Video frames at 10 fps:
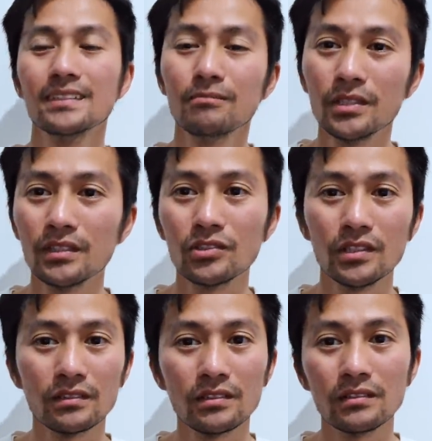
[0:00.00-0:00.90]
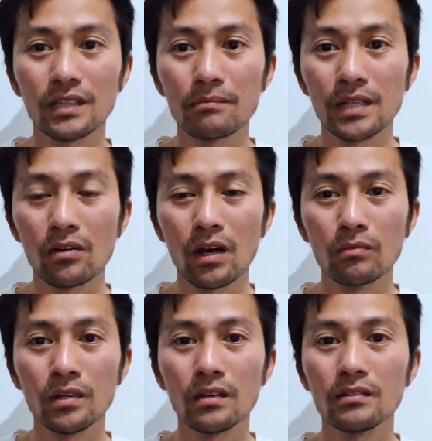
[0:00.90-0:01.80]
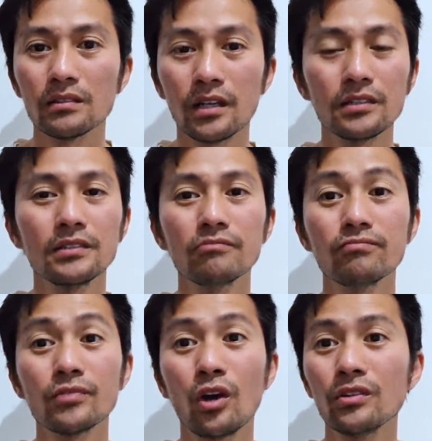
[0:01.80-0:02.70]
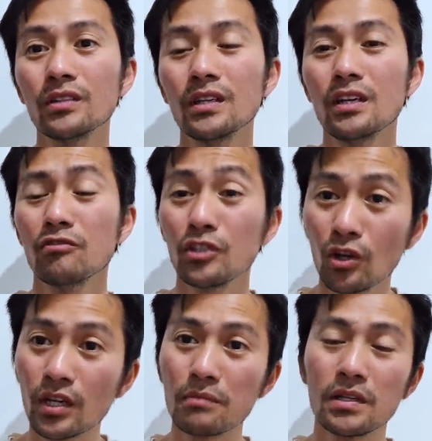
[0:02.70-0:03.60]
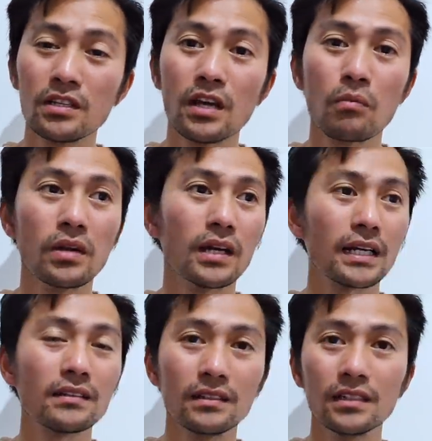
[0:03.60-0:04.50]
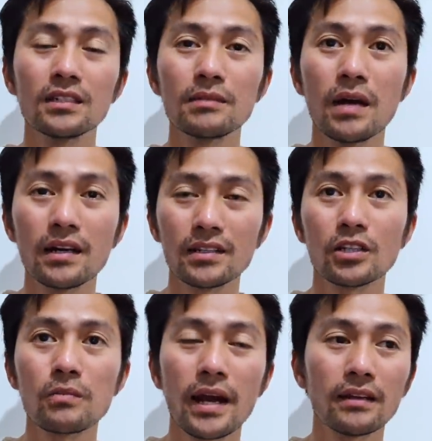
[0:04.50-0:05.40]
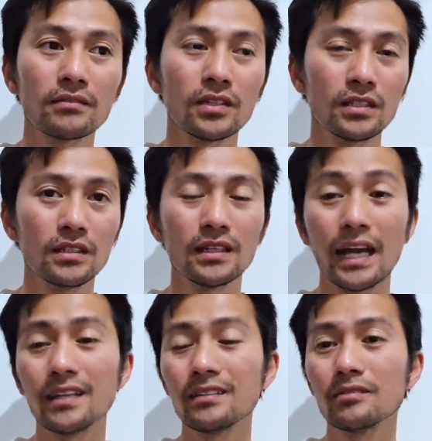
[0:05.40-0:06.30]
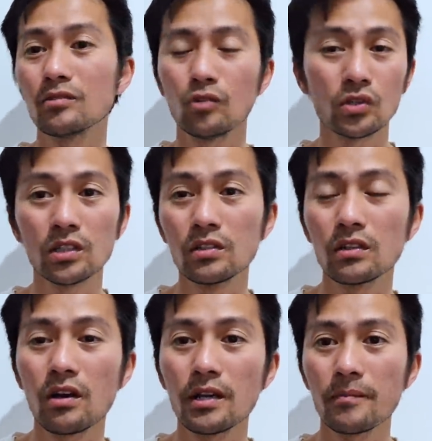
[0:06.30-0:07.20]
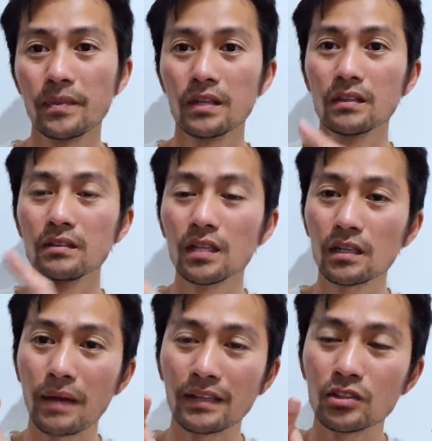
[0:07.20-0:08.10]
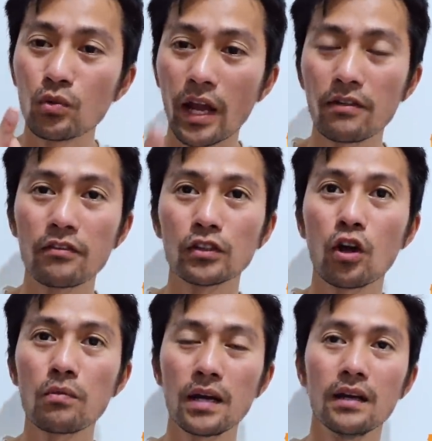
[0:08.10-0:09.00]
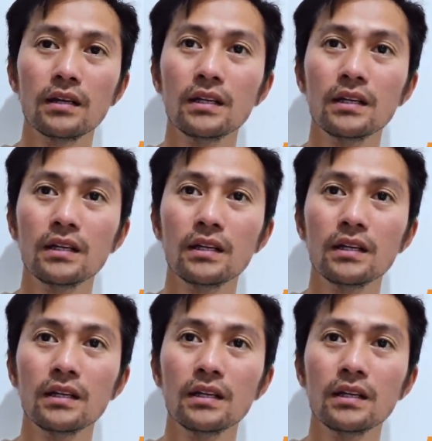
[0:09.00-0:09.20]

những cái chuyện thương tâm đau lòng đó. Rồi, thôi video này mình hy vọng là cánh cửa để mở ra cho các bạn. Thì hồi nãy luật sư có nói, thứ nhất là bạn sức khỏe bạn phải tốt ha,